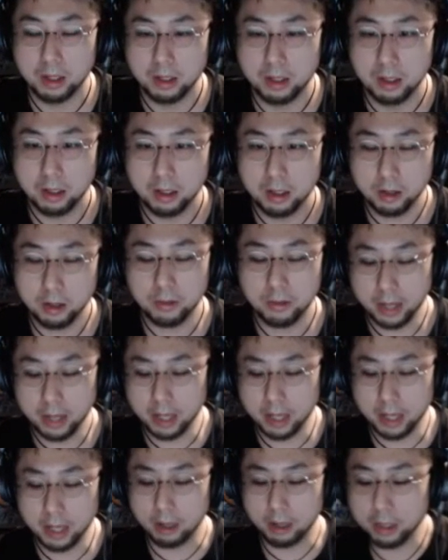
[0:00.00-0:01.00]
要は、
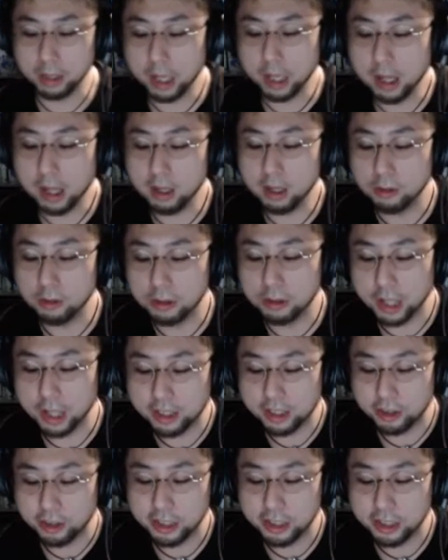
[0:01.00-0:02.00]
こんなリンゴとなしの
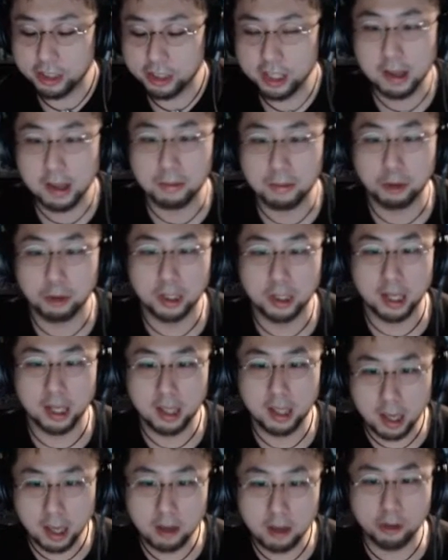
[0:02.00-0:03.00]
小さい問題で
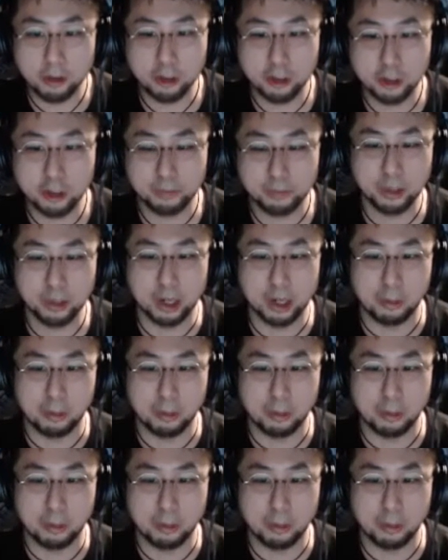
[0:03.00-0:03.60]
40分間も